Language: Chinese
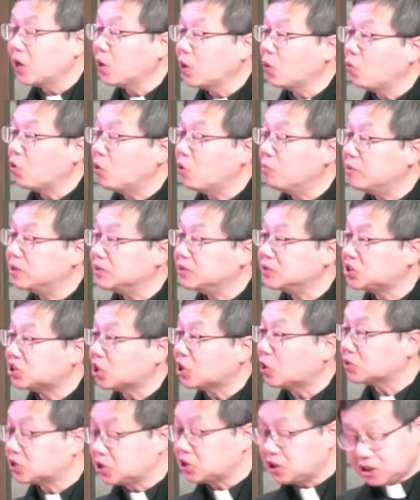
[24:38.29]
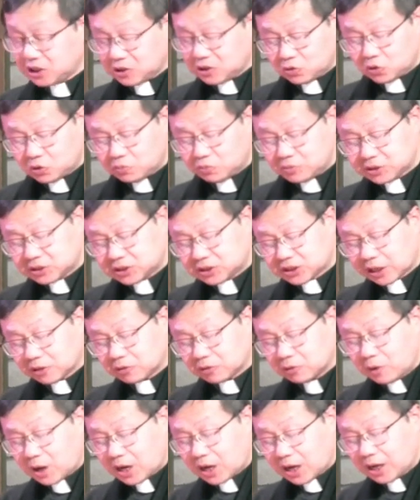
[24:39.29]
我们脚踢，我们掌
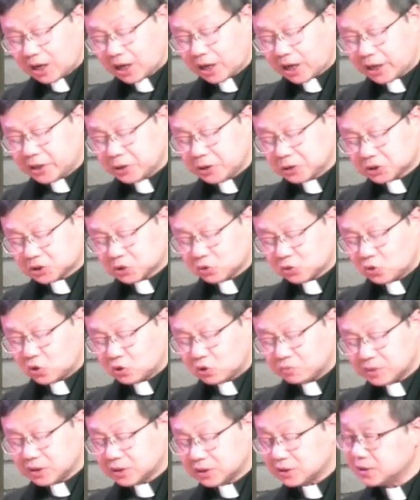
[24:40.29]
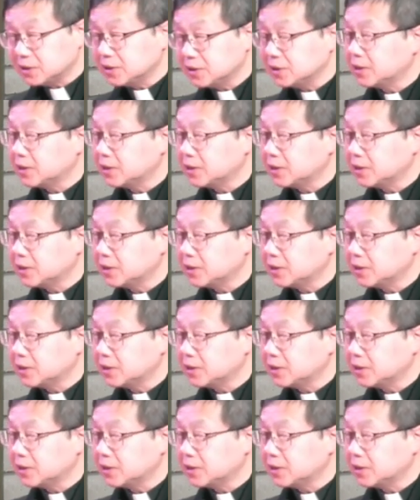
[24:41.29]
掴，还有是我们